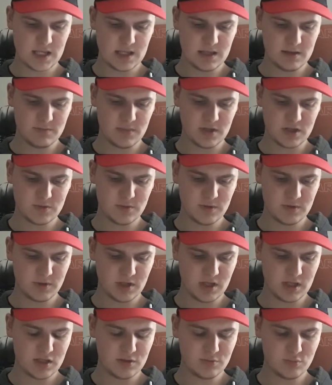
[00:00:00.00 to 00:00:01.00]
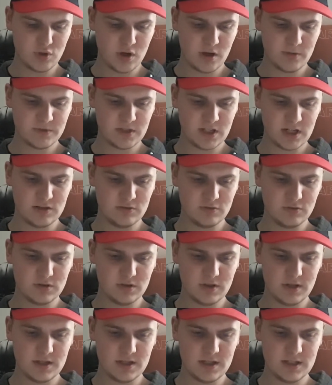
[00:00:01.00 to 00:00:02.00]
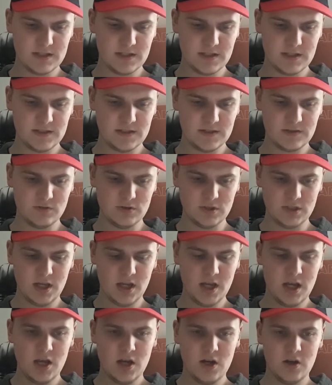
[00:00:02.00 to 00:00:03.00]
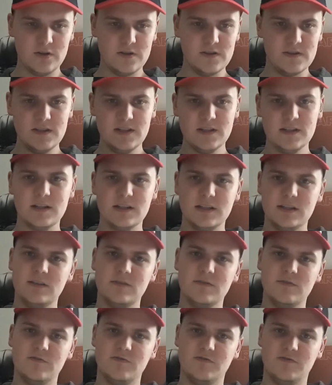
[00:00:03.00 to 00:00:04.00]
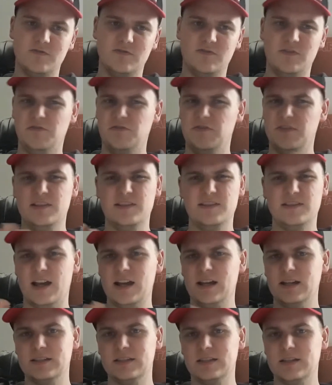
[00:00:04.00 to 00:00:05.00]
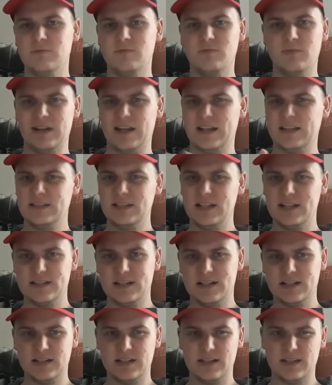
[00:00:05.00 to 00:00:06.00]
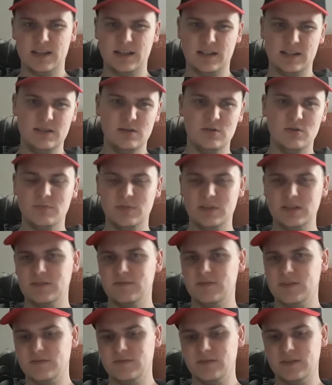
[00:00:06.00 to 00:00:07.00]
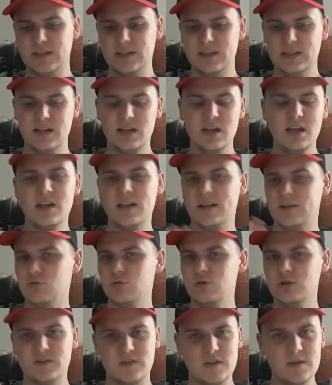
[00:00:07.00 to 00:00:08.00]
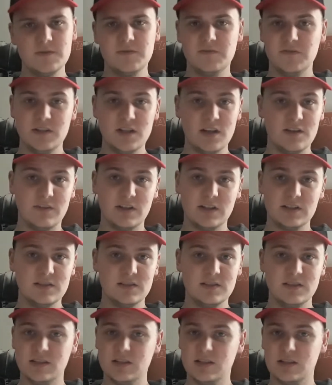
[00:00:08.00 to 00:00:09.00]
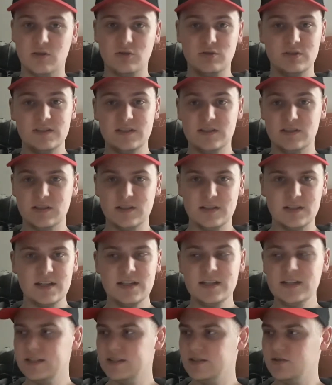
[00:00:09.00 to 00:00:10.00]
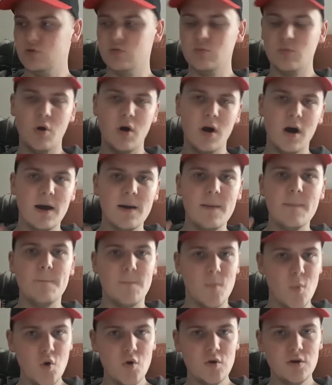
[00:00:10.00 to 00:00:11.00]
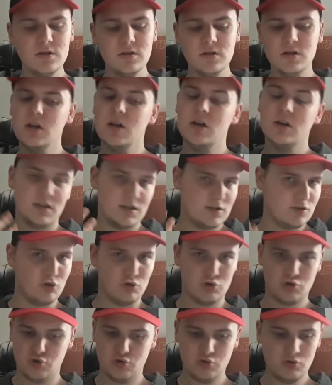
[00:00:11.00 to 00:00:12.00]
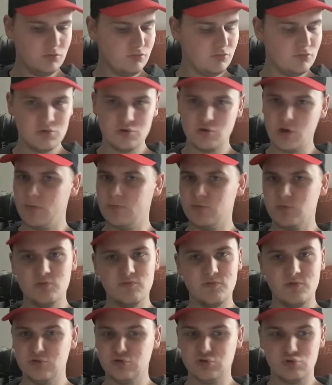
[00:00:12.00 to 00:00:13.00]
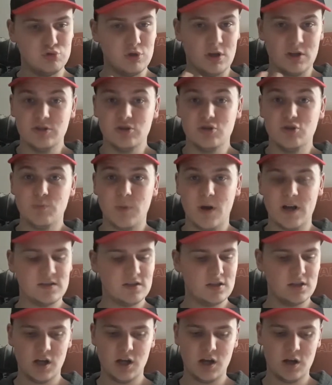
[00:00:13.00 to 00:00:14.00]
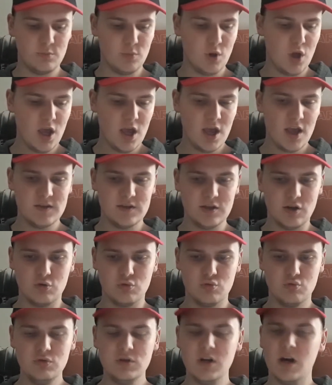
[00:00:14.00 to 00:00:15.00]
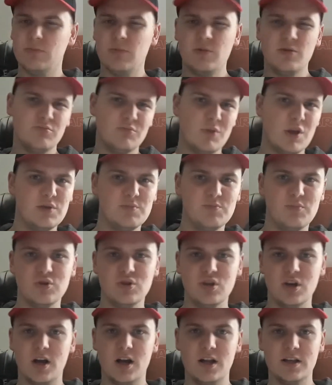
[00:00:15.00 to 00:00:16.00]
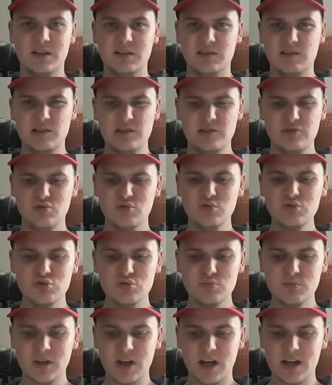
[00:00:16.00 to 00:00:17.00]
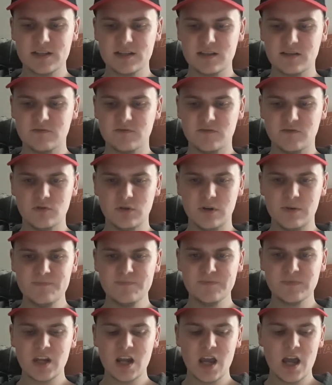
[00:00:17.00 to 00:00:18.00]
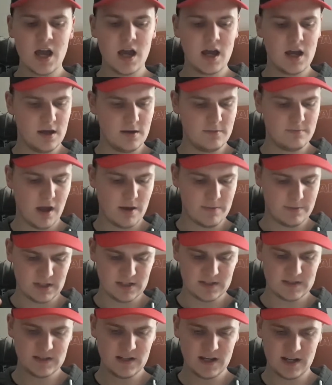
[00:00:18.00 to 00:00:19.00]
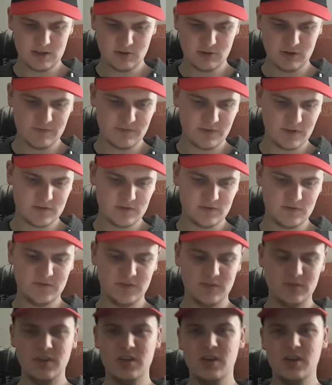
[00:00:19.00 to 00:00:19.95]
manchmal in Kinderbuchabteilung äh, tätig und und sehe dann, wie viele Sachen es gibt, wo man ganz klar sagen kann, ja, hier kommt, das ist was für Kinder. Gut, es gibt viele Erwachsene, die dann auch diesen kindlichen Humor mögen. Das ist auch schön, haben, solange sie Spaß daran haben, ist ja auch gut, aber ich bin da halt jetzt nicht so zu begeistern für. Ähm, aber das hier hat auch einfach so von,